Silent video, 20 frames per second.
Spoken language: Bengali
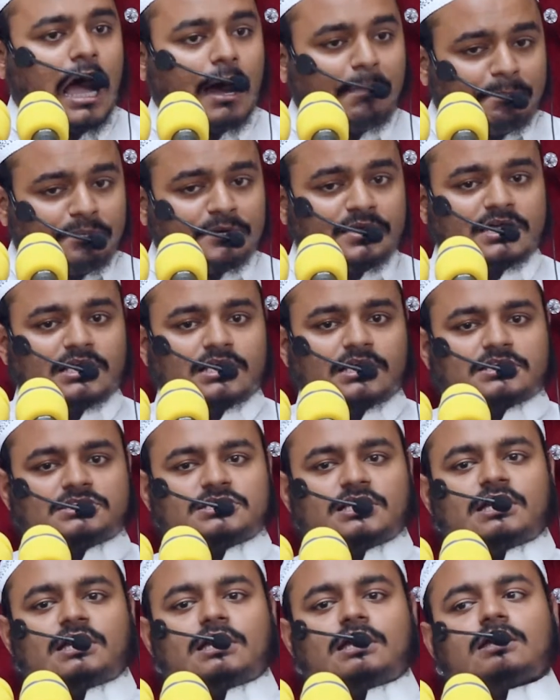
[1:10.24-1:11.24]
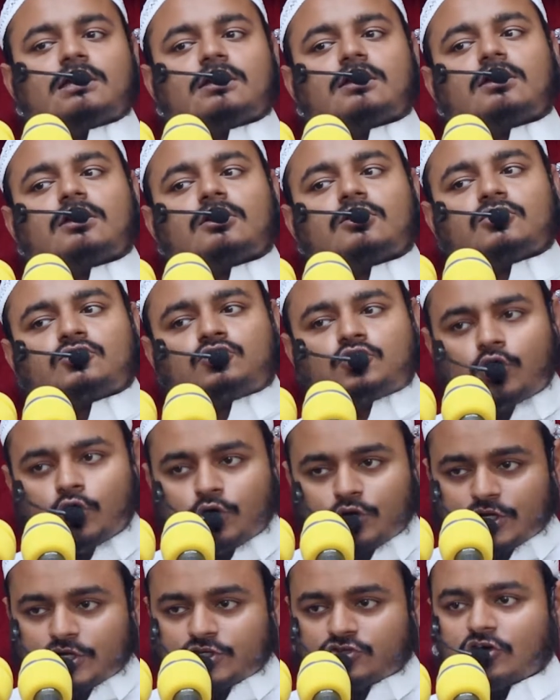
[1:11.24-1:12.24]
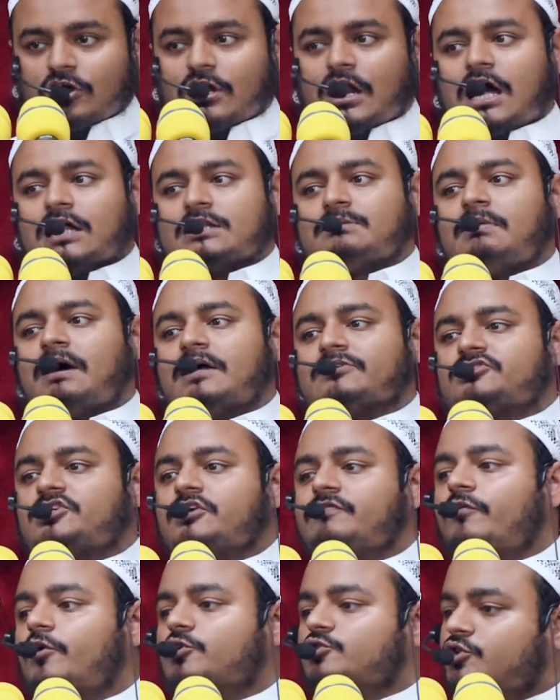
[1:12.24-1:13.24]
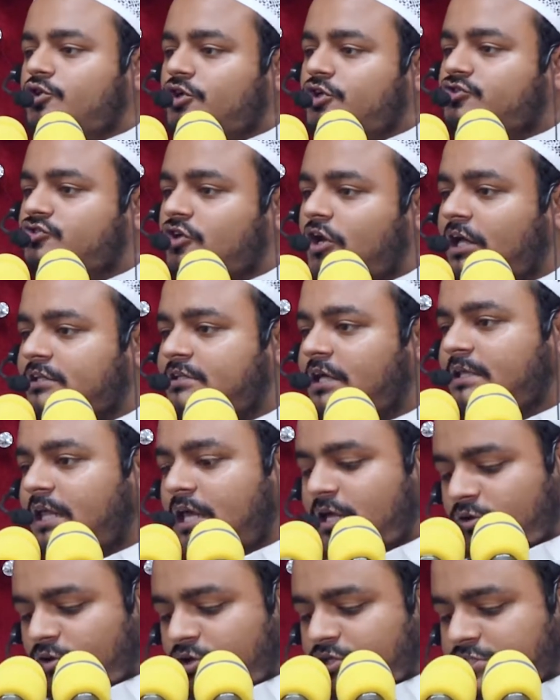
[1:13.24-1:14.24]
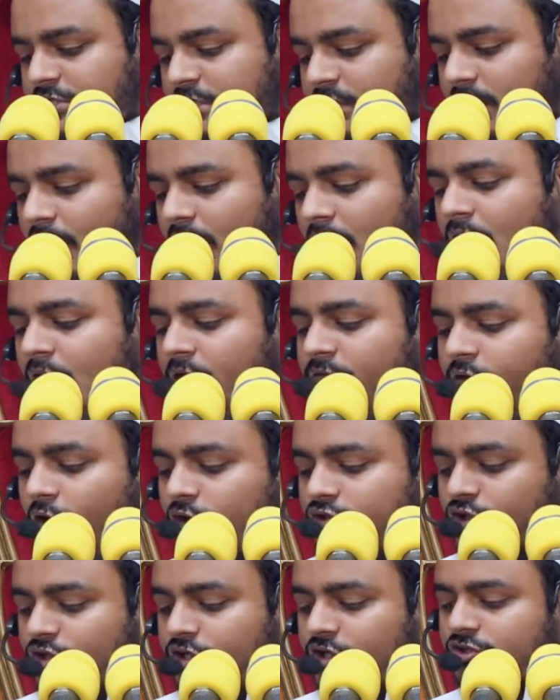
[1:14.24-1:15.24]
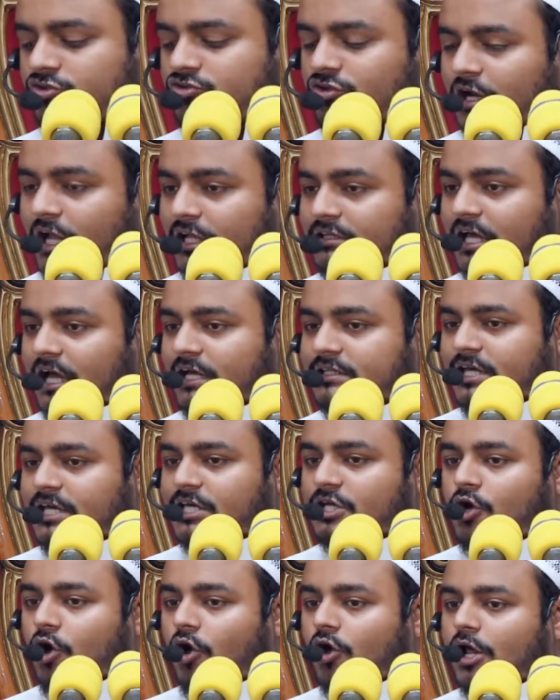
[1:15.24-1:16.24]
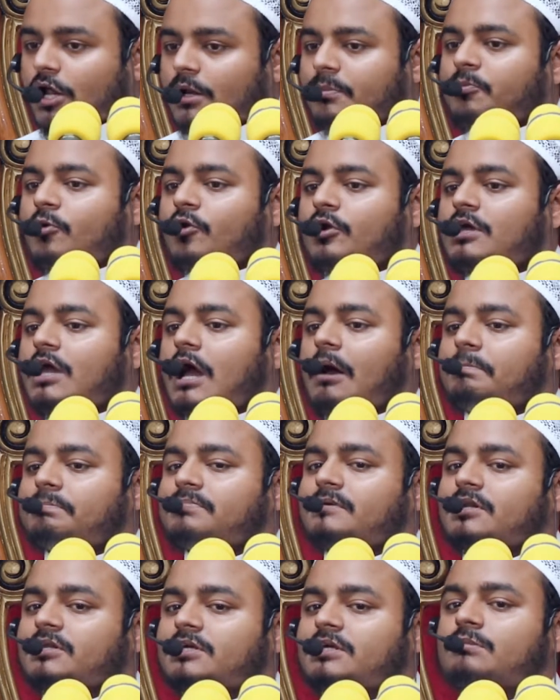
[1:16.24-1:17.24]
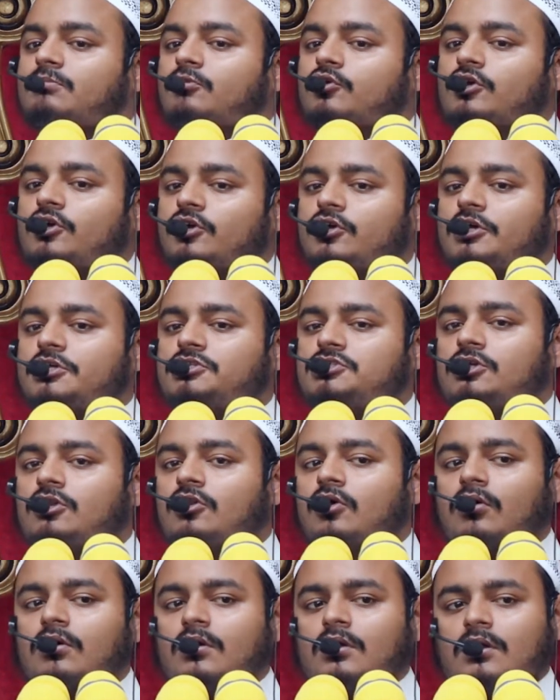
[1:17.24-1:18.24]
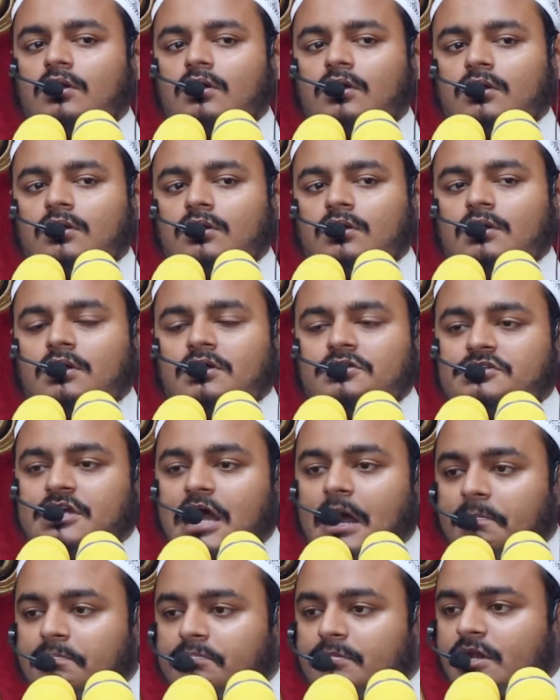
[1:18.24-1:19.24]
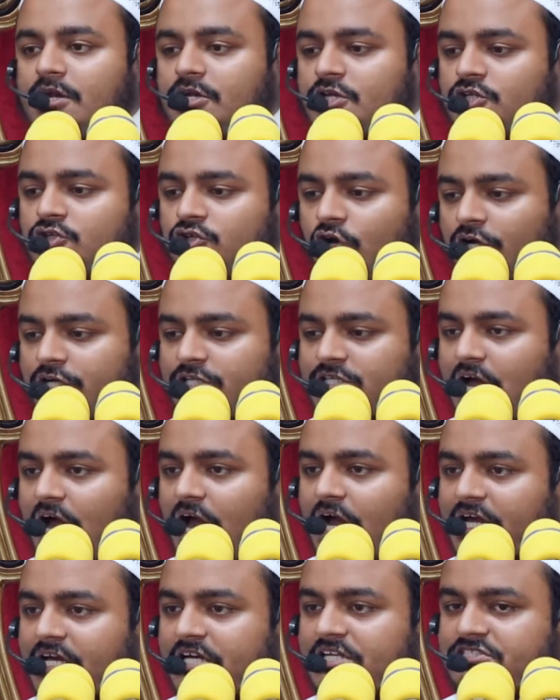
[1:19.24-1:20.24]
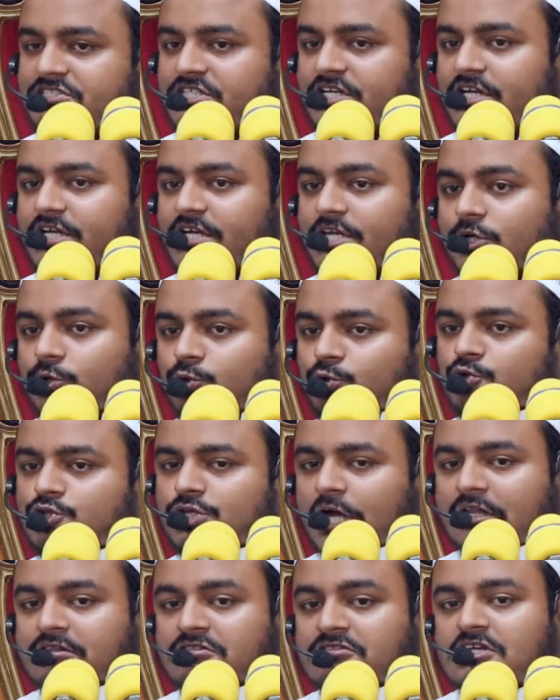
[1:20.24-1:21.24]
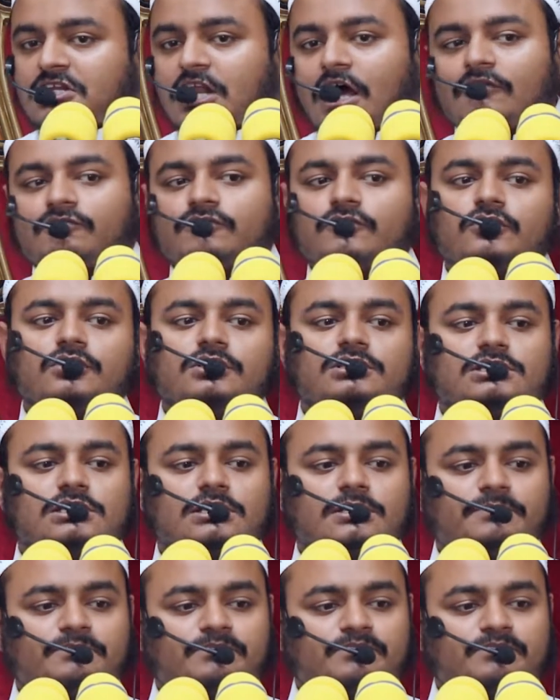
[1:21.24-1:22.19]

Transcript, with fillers: আপনি যে জোহরের সলাত বা আজকে ফজরের সলাত আদায় করেছেন ফজরের সলাত আদায় করার পরে আপনার কি মনে হয়েছিল যে আপনার হৃদয়টা আগের চেয়ে একটু শান্তি লাভ করেছে